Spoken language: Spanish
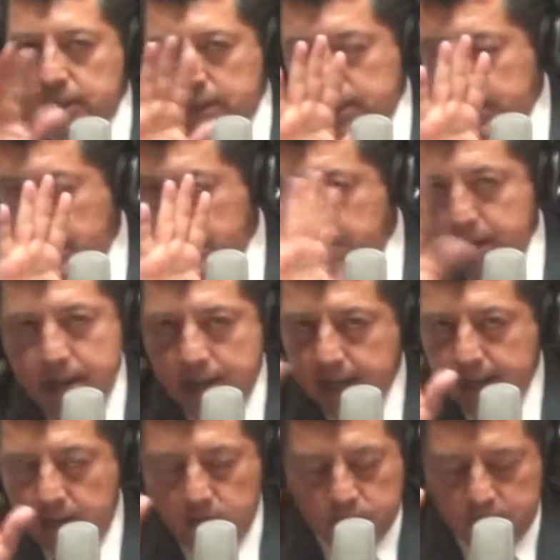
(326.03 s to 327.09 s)

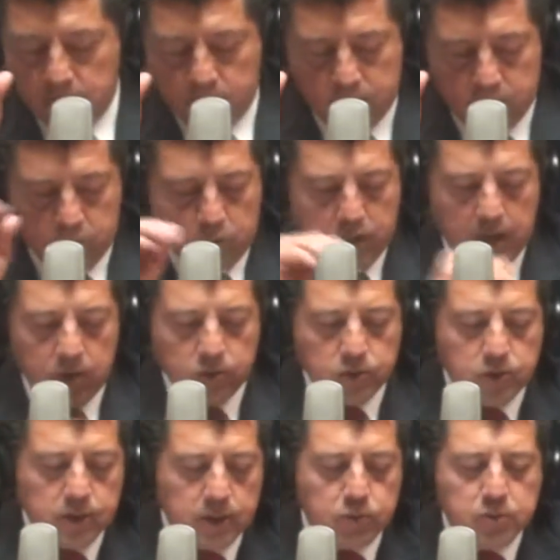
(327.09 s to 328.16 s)
determina que no se donen
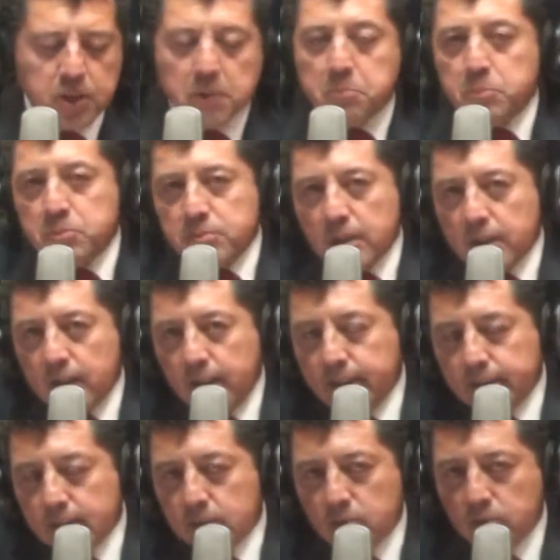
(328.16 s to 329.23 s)
órganos de usted, pues
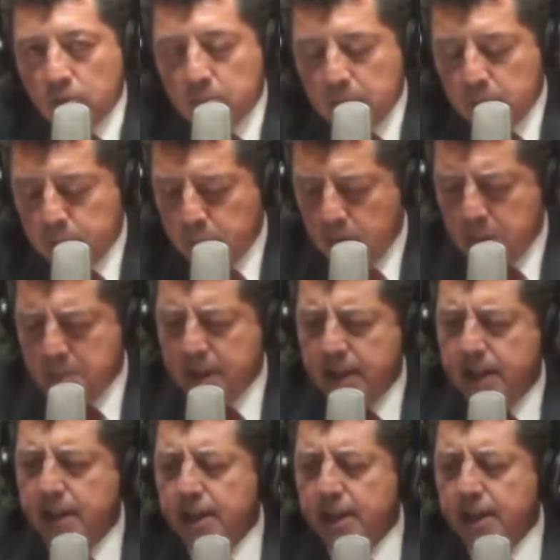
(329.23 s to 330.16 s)
adelante, ¿no? no hay mayor problema.